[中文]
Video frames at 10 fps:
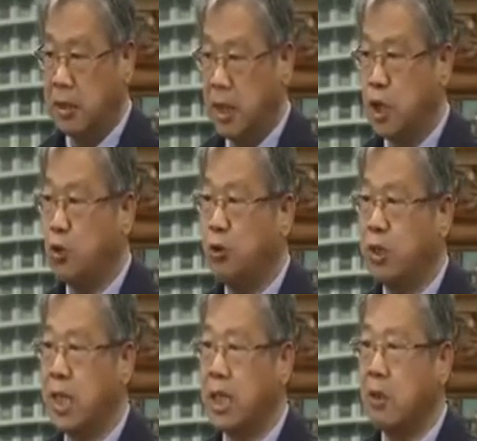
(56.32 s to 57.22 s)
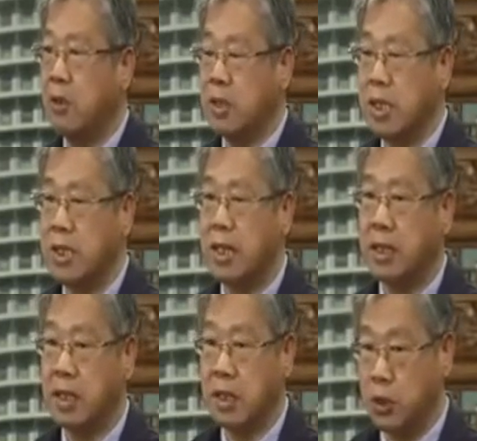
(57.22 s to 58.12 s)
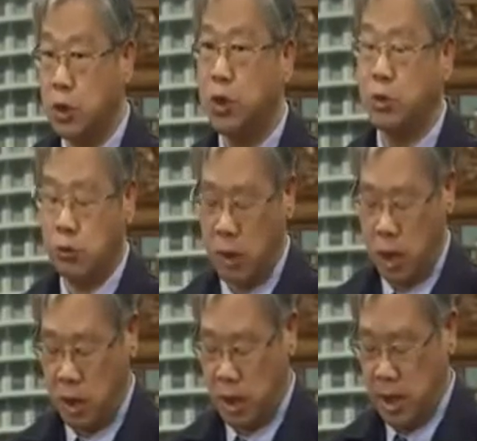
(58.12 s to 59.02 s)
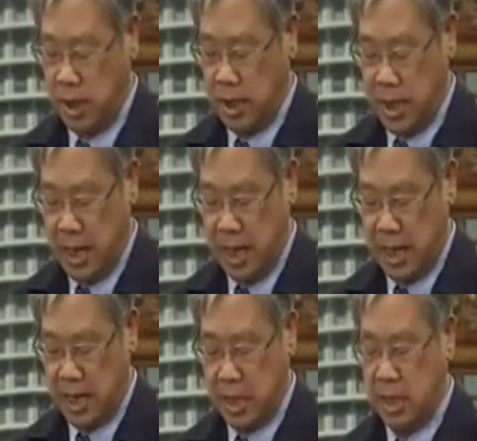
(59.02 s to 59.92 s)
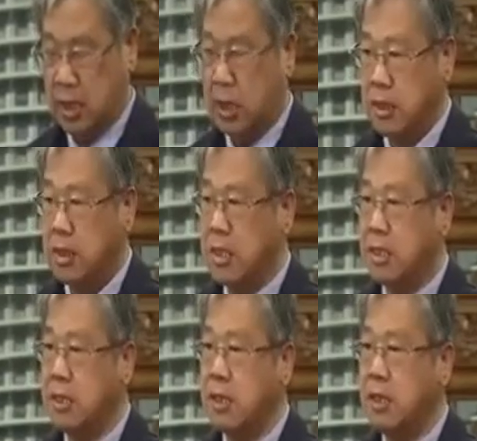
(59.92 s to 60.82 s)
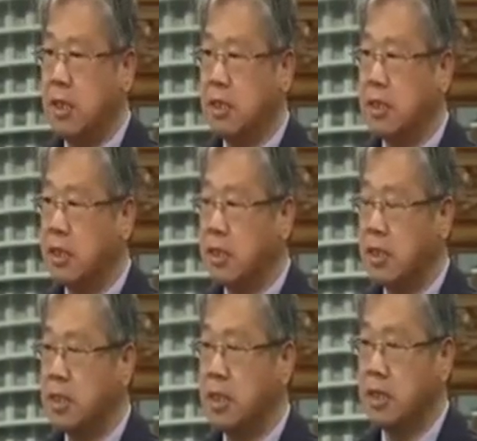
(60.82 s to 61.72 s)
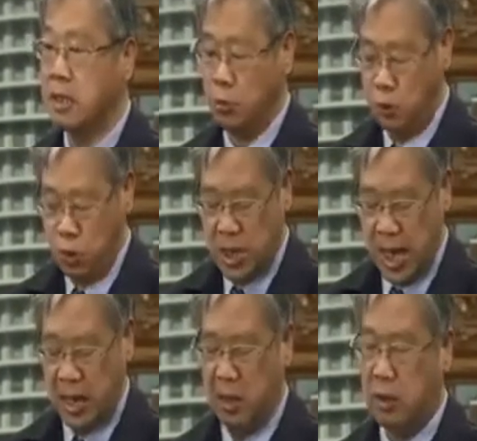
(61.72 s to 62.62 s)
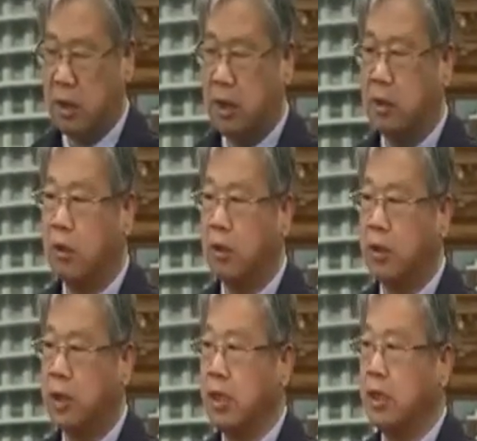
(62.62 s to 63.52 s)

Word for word: 提出一些空间上的一个需求哈，那金呃金资金色也是无偿哈提供